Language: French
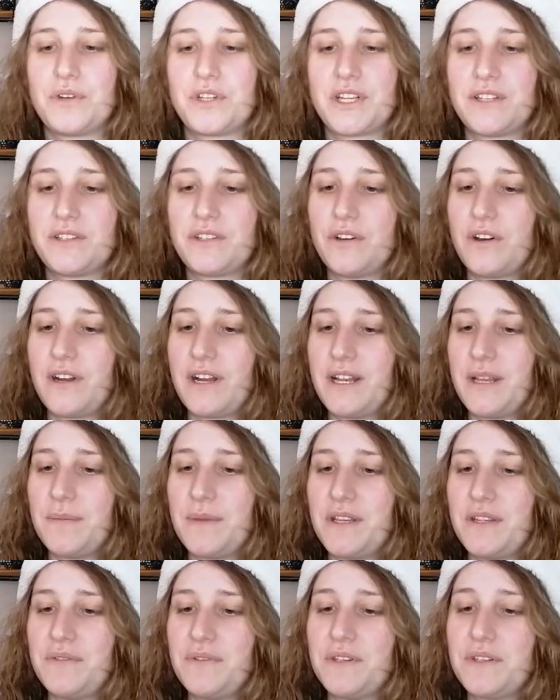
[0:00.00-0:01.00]
j'adore, elle est
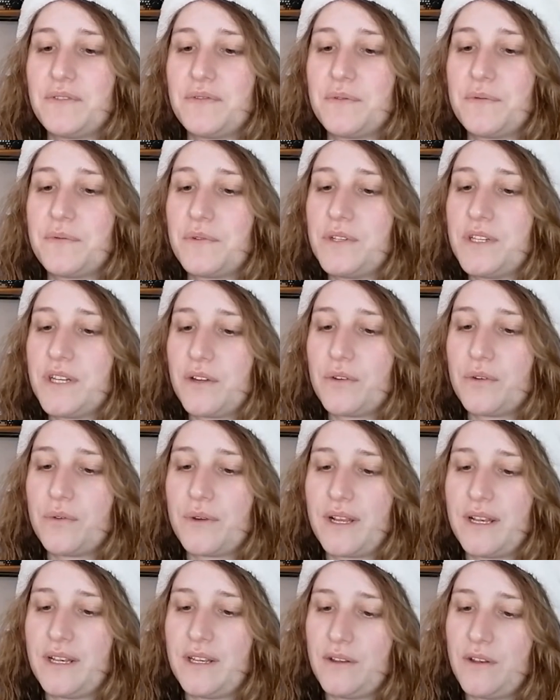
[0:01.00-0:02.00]
magnifique. Il faut dire que ouais,